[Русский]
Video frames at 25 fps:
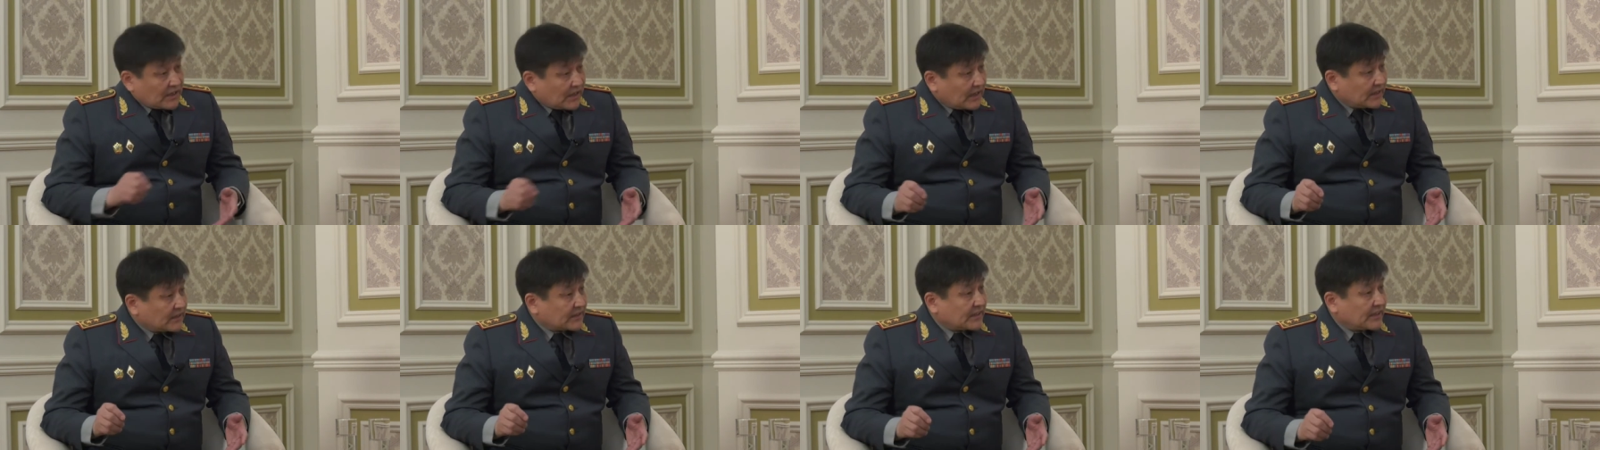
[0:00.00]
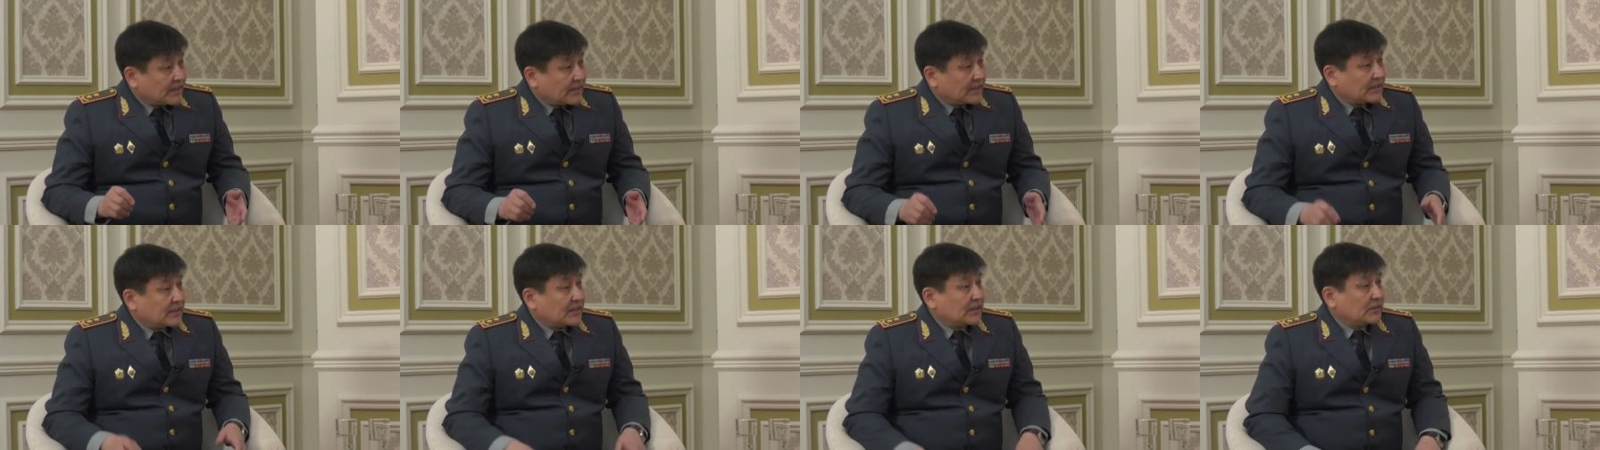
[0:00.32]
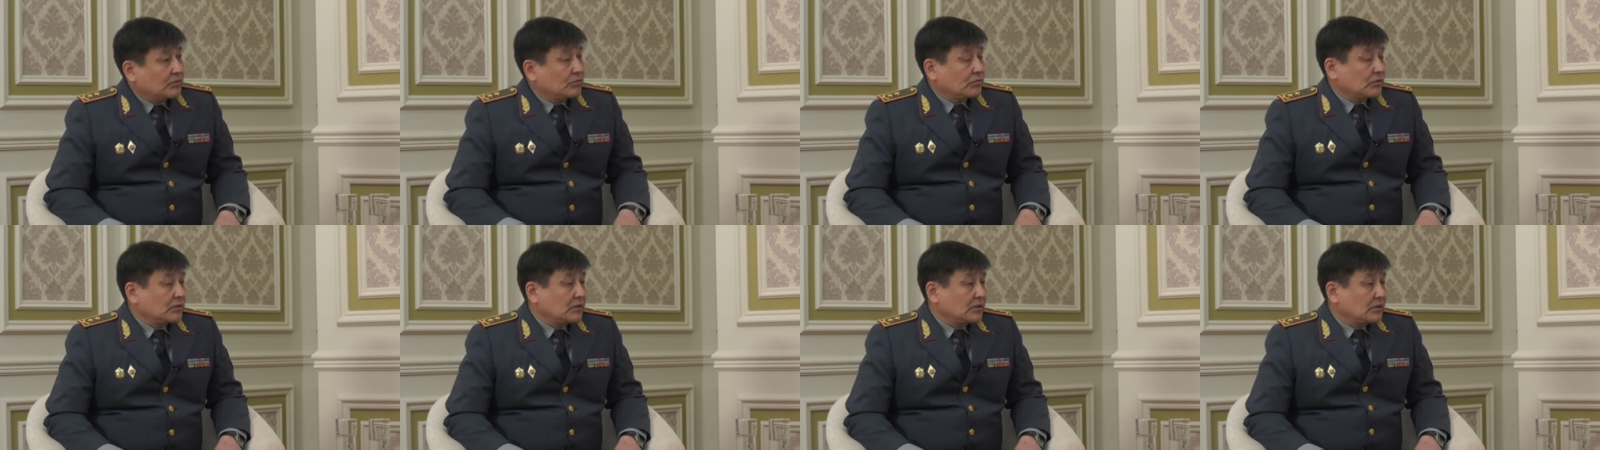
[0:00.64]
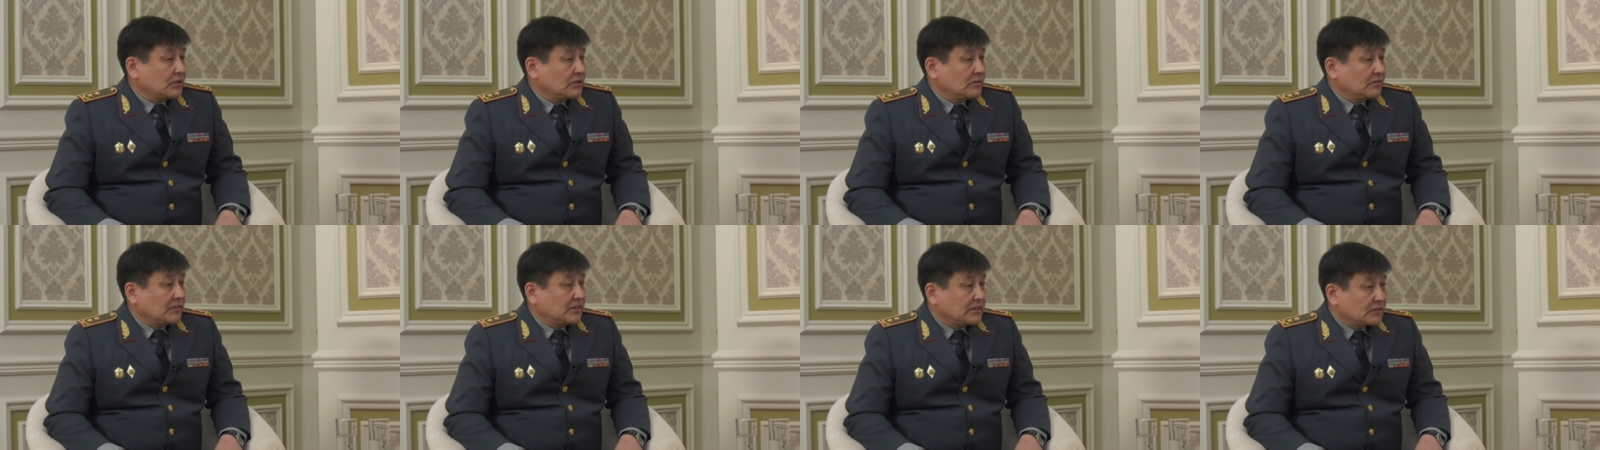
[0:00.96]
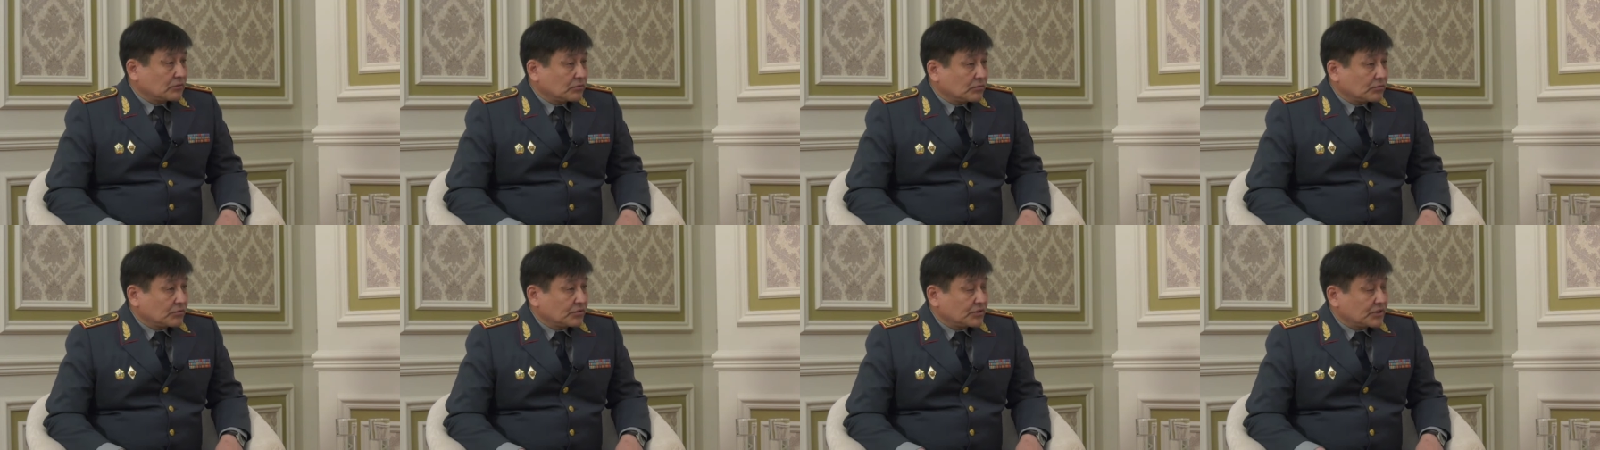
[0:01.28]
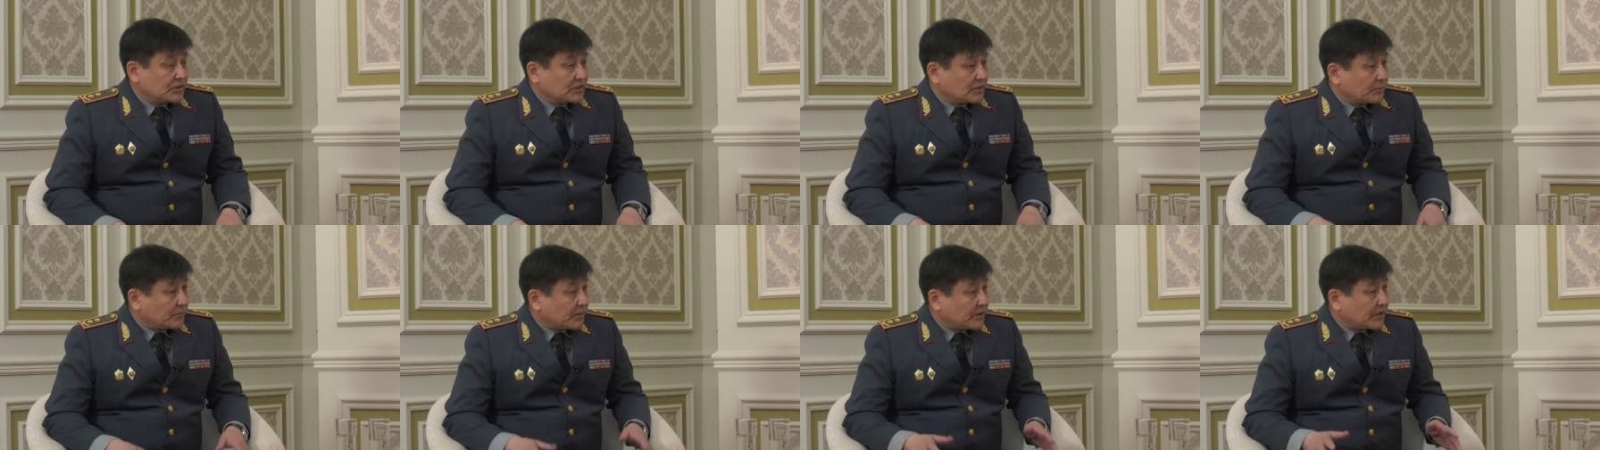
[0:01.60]
анкет, которые
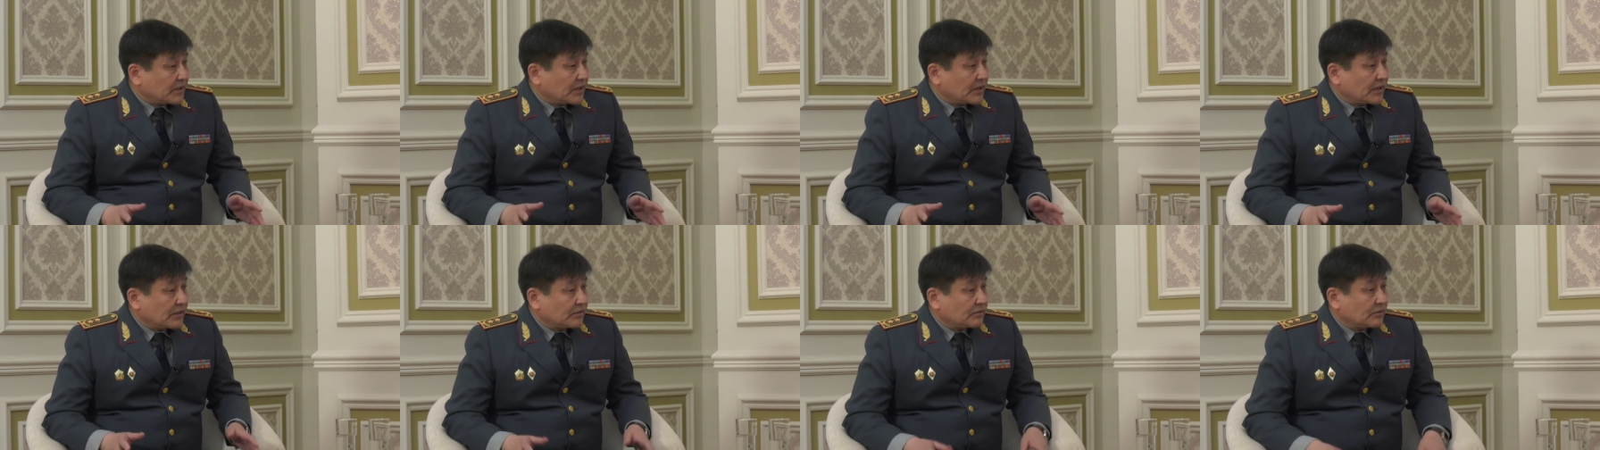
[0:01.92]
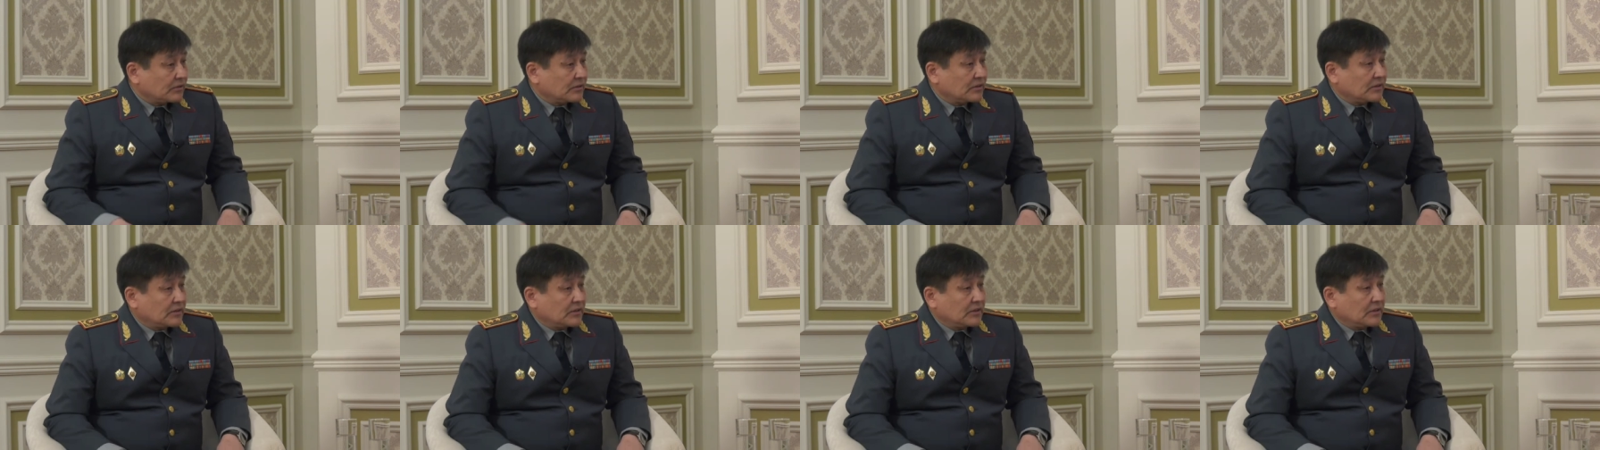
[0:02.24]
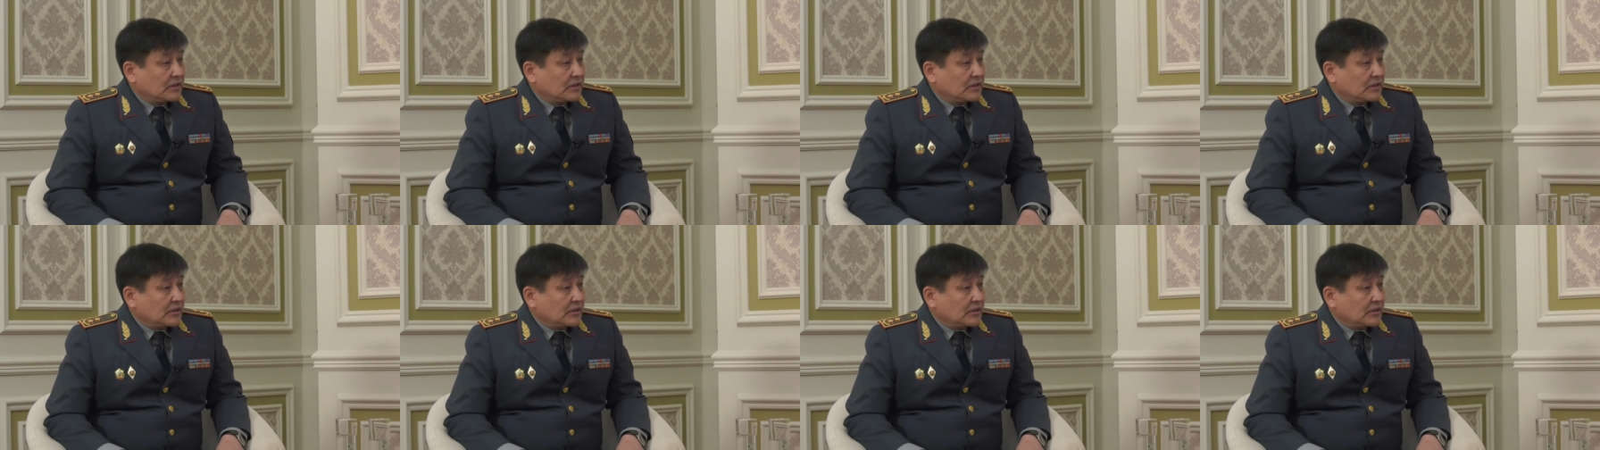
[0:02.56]
военнослужащие заполняют.